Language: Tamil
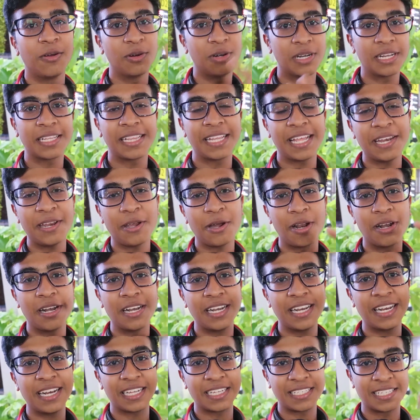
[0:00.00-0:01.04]
உங்களுக்கு தெரியும்
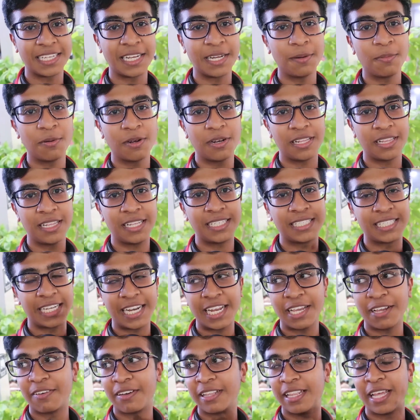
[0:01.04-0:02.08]
ஆல்ரெடி நான் சிங்கப்பூர்லேருந்து
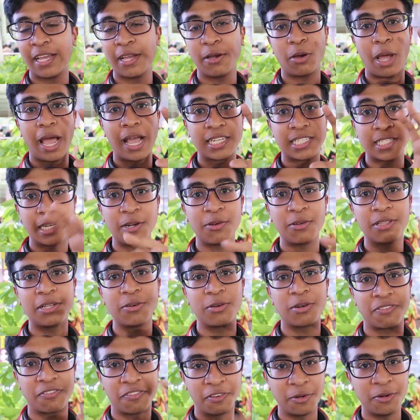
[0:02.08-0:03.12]
சென்னைக்கு வந்தேன் ஆக்சுவலாக
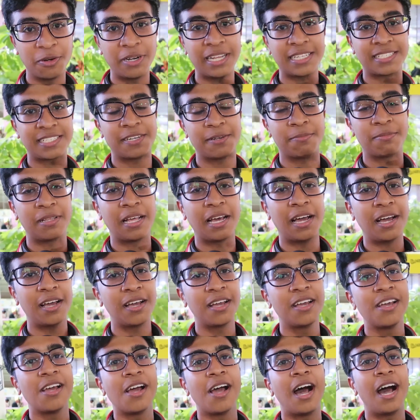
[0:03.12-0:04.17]
வந்து ஒரு ஃபியூ டேஸ் ட்ரிப் தான்
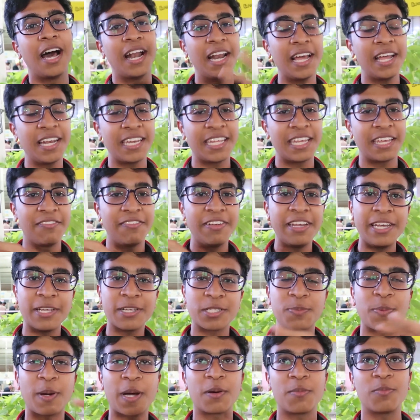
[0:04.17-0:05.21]
ஆனால் நீங்கள்
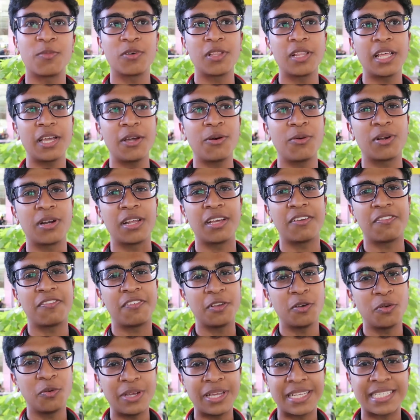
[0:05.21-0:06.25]
வீடியோஸ் பார்க்கும்போது ஒரு
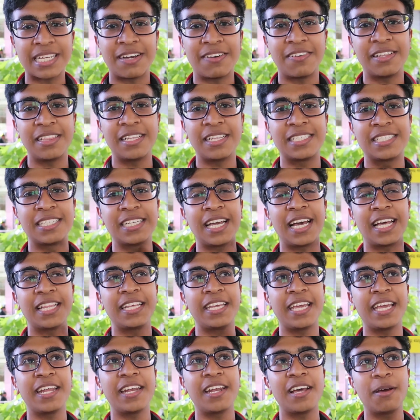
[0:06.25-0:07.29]
ஃபியூ வீக்ஸாக வந்துச்சு அது
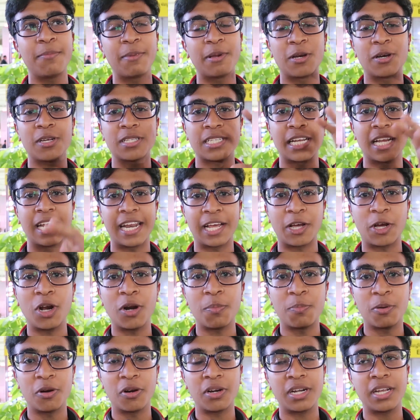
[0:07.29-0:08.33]
ஏன்னா பிகாஸ் நான்
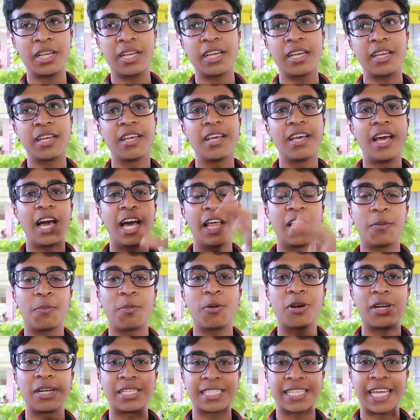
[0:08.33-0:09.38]
ரெக்கார்ட் போட்டு
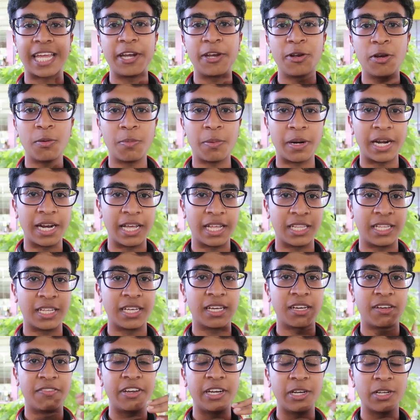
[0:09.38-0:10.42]
அதுக்கப்புறம் நான் ஸ்கெடியூல் பண்ணேன் அந்த
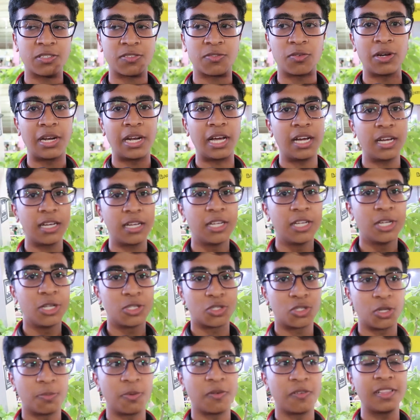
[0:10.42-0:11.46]
வீடியோஸ் ஃபுல்லாக
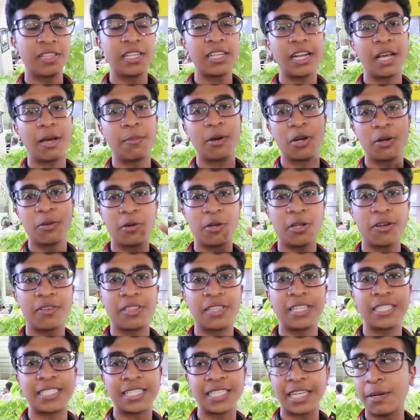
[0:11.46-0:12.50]
ஸோ இப்போ வந்து நான் மறுபடியும்
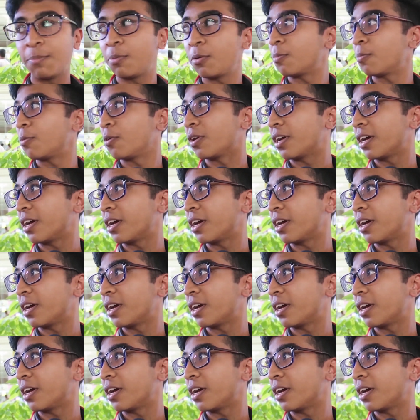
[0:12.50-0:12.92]
வந்து சிங்கப்பூர்